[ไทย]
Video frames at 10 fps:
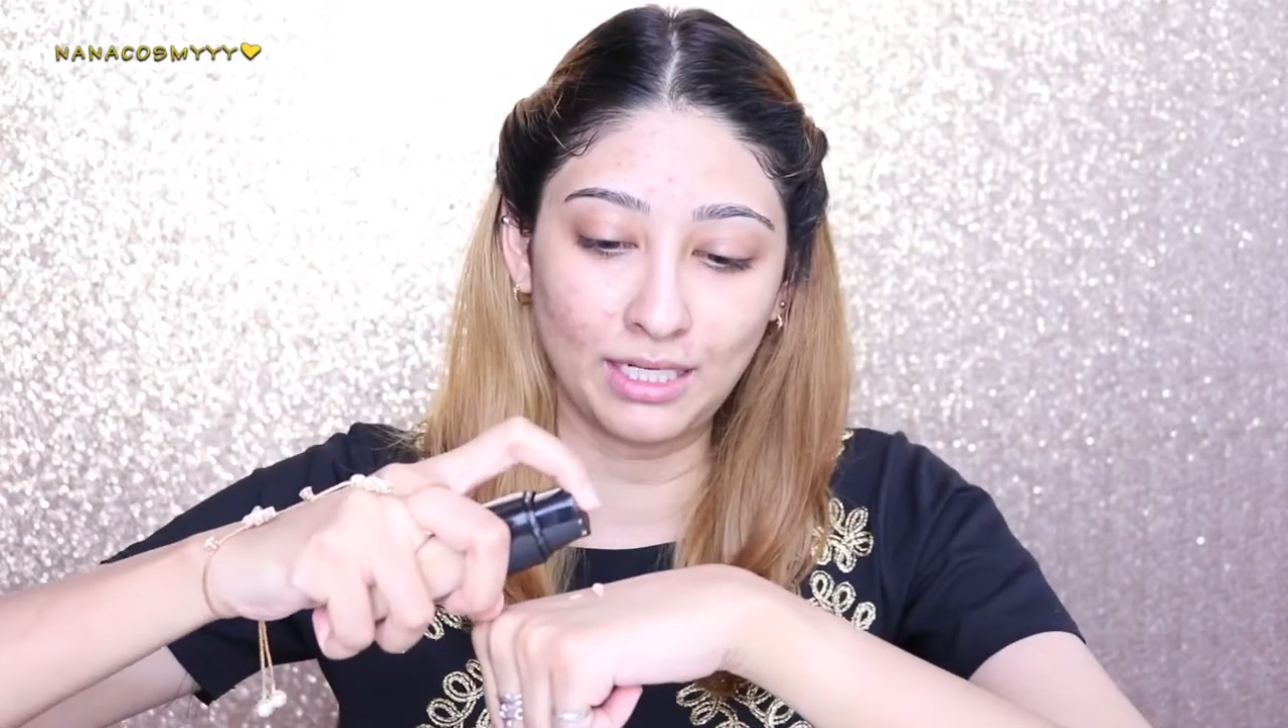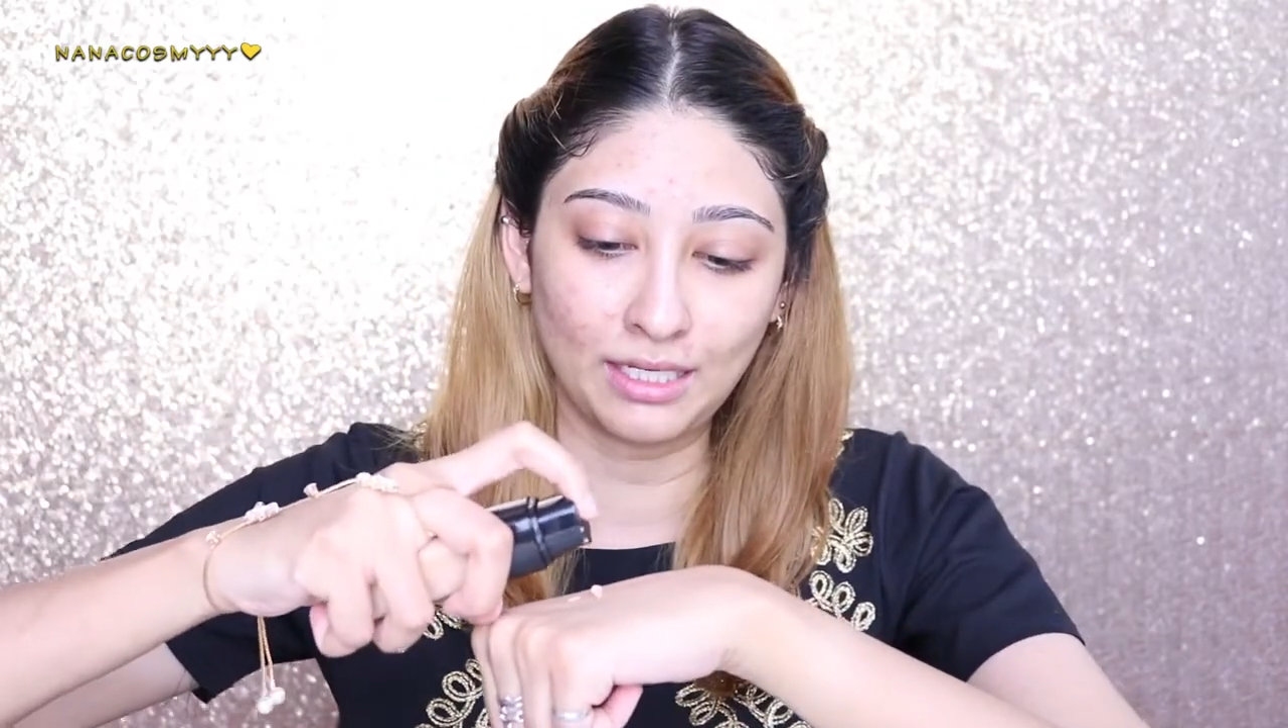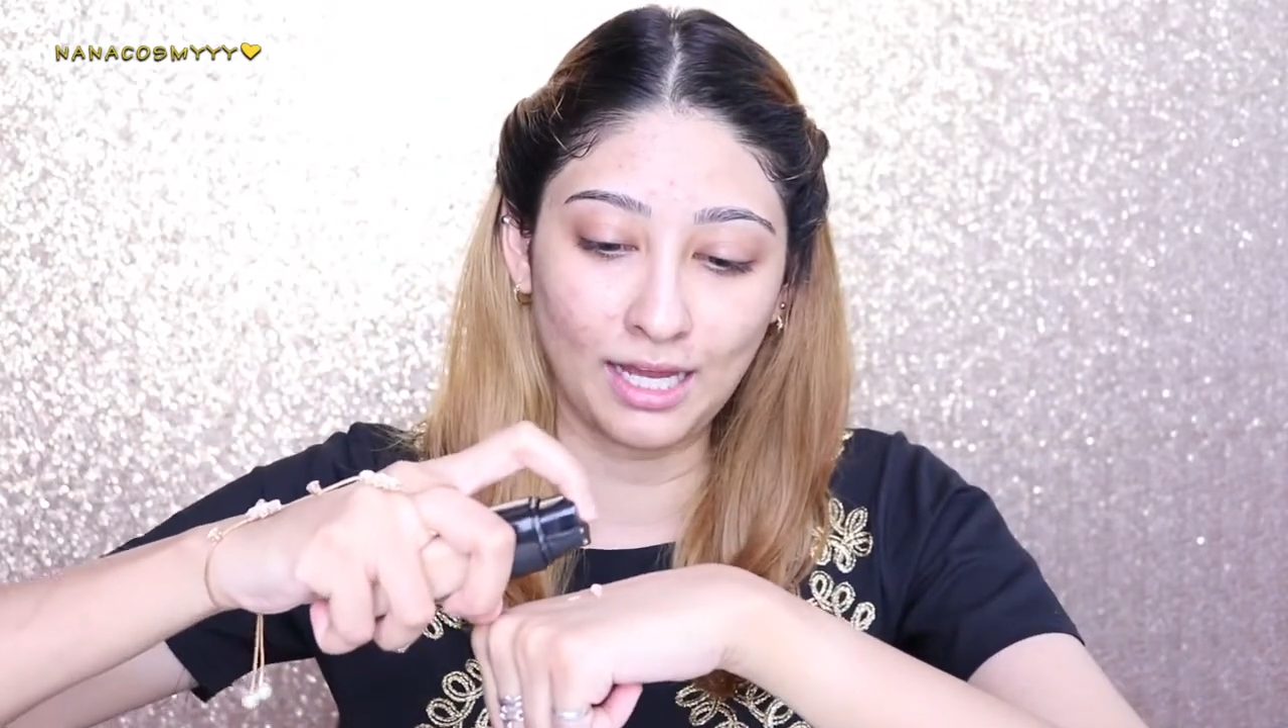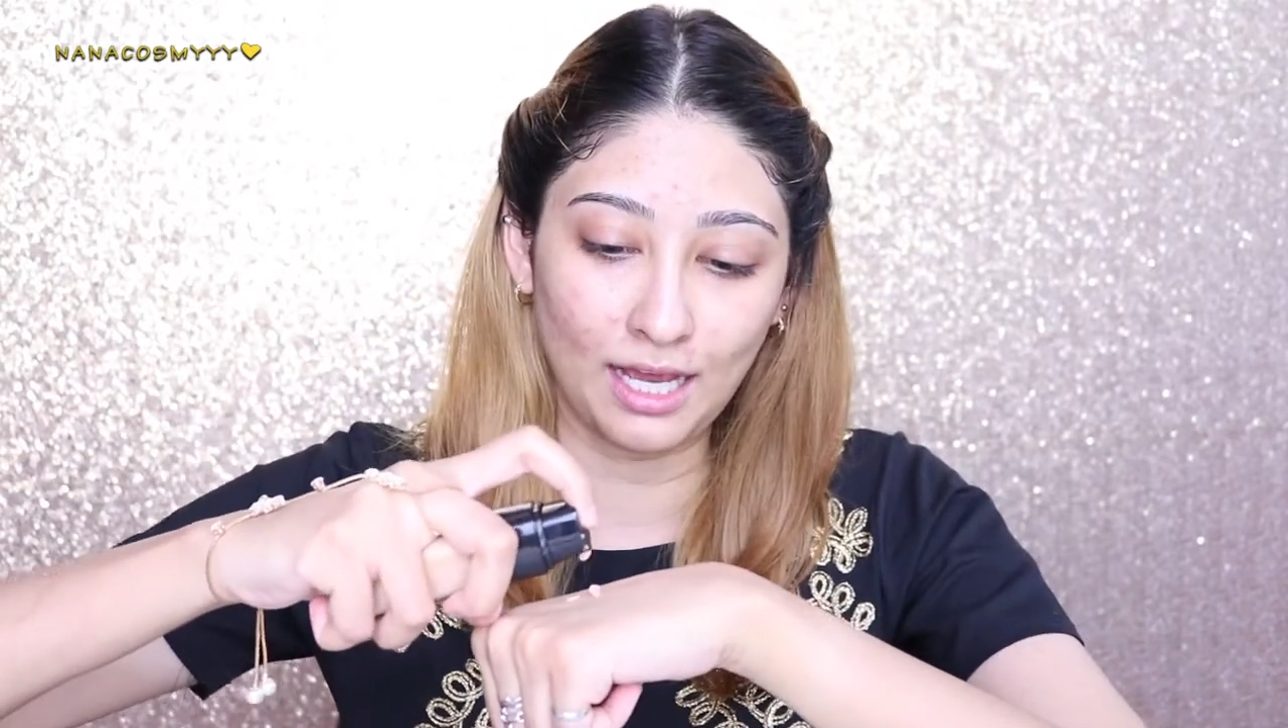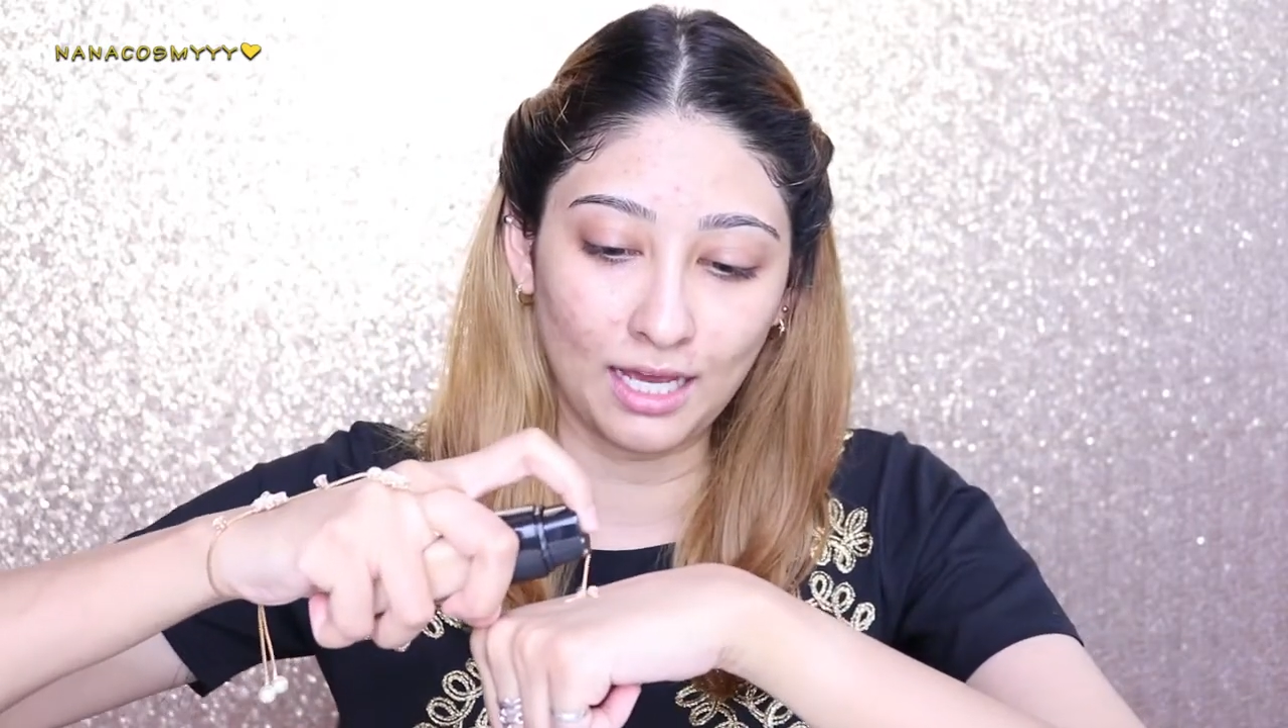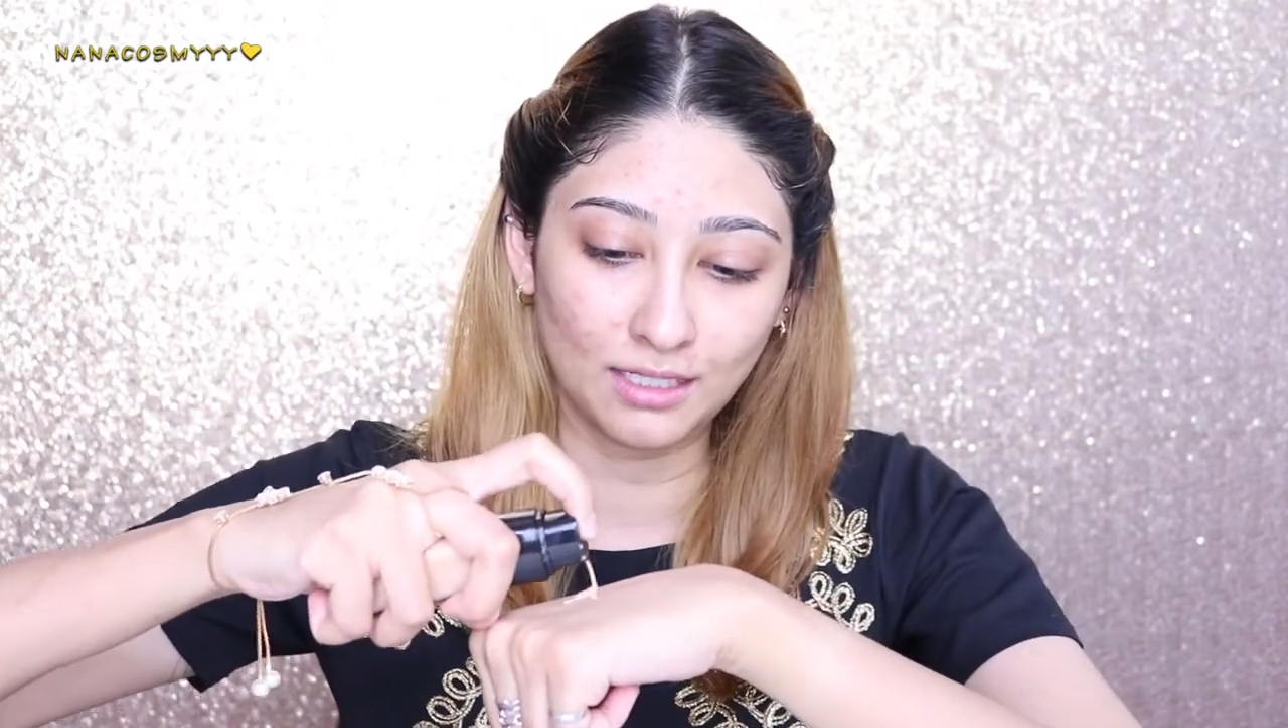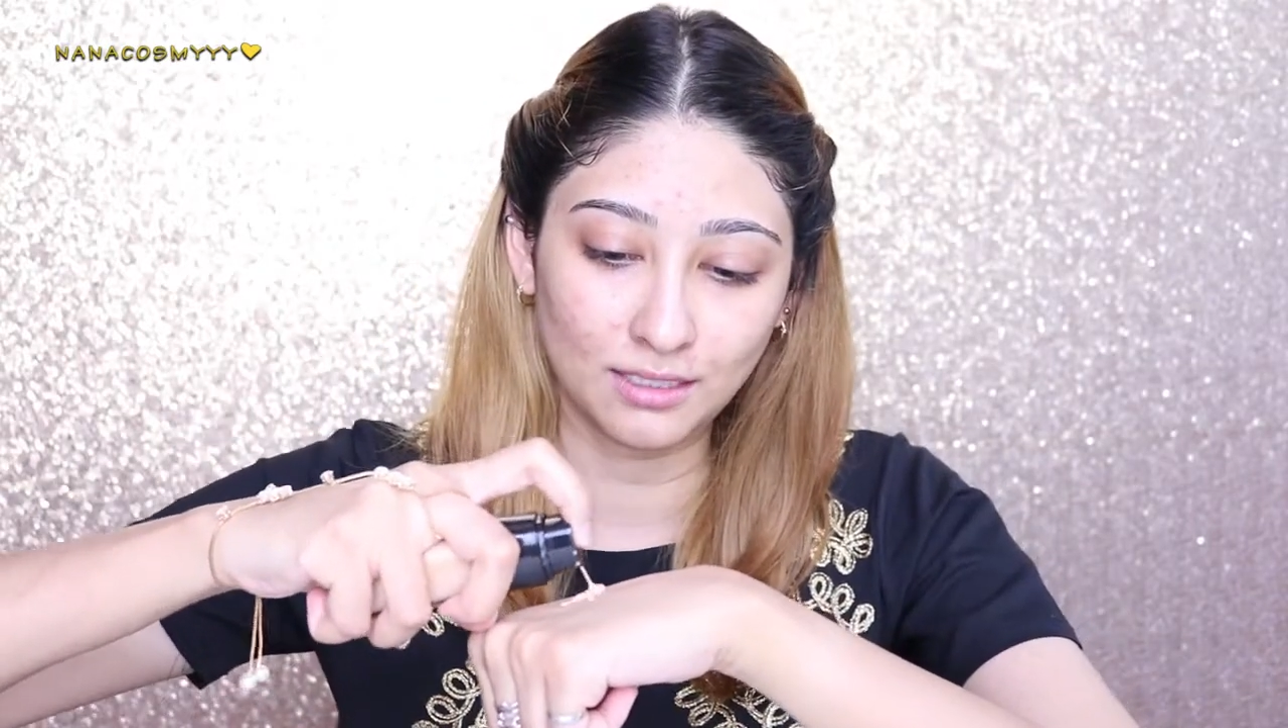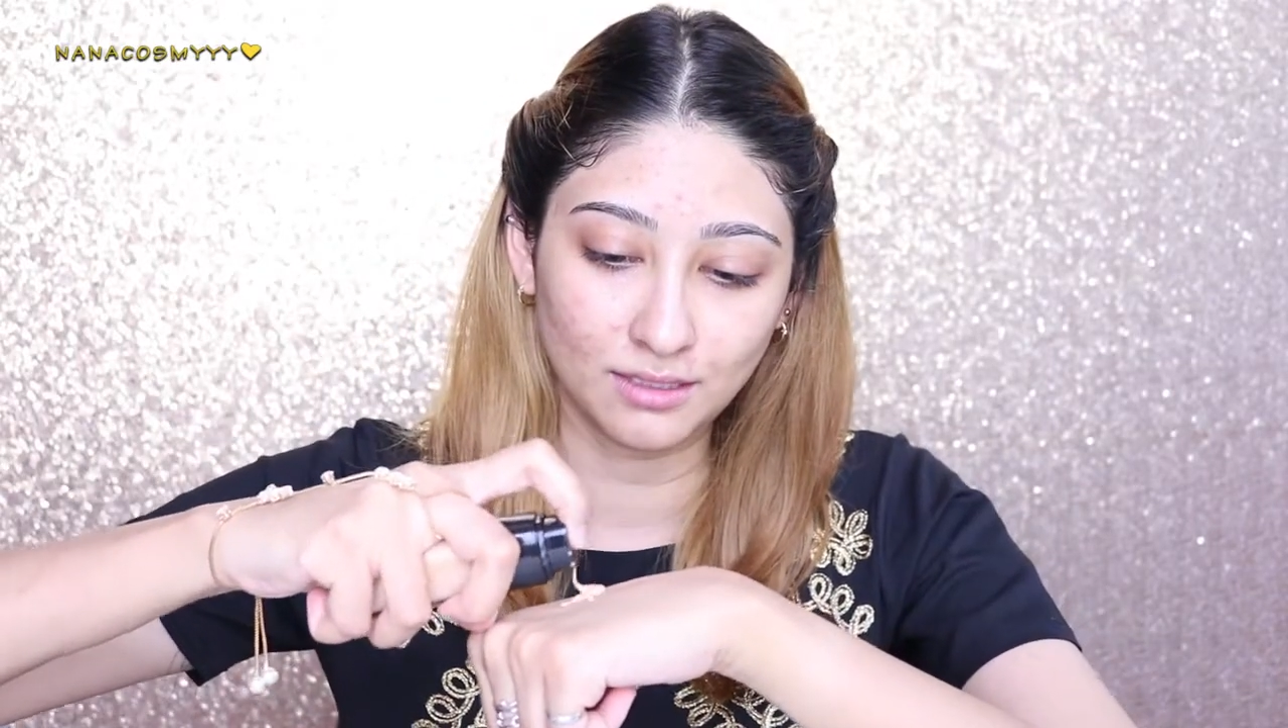นี้เลยนะคะ